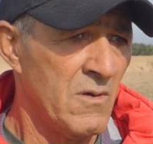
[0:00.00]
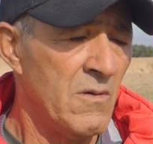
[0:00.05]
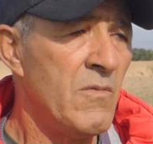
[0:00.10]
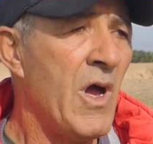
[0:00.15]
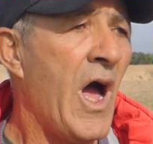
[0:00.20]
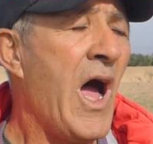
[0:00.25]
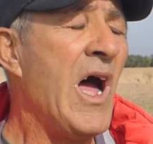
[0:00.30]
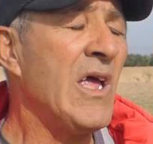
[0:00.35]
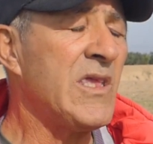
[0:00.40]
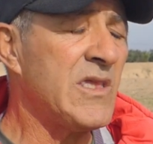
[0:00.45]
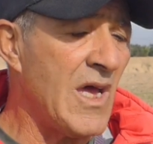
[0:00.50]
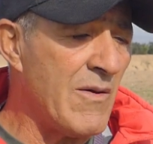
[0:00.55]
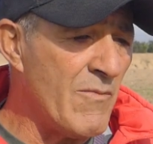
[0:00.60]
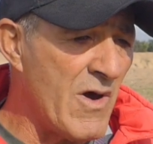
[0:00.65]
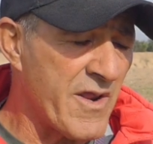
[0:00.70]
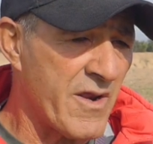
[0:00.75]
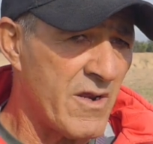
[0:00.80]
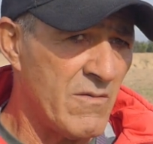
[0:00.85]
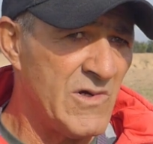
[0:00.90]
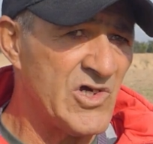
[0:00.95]
حتى
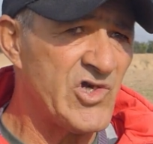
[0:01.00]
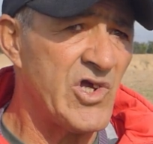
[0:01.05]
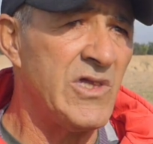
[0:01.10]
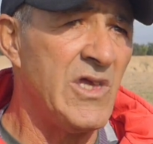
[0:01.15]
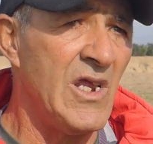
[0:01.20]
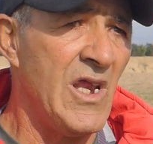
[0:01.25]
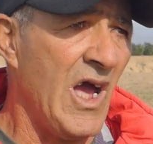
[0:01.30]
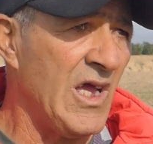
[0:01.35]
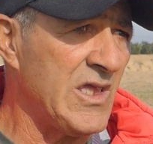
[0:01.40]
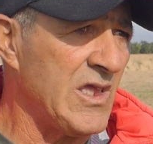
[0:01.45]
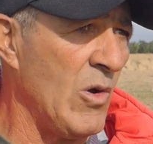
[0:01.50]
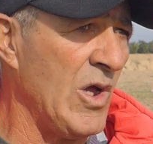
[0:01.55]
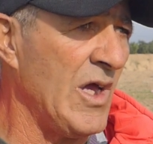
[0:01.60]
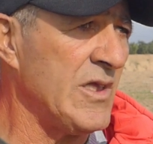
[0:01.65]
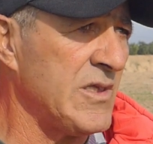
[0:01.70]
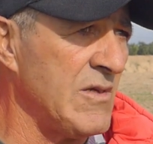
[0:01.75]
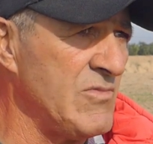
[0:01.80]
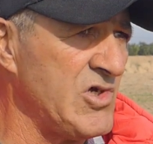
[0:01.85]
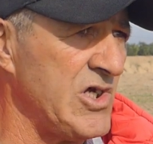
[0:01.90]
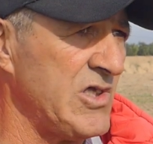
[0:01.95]
مره ما شدينا حتى
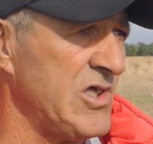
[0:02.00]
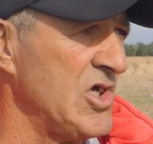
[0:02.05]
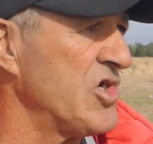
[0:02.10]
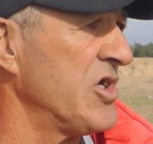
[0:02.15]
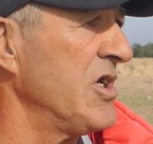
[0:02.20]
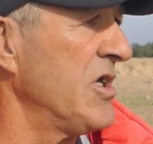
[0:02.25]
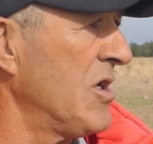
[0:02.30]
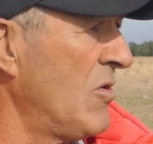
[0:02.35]
واحد تمشي تشكي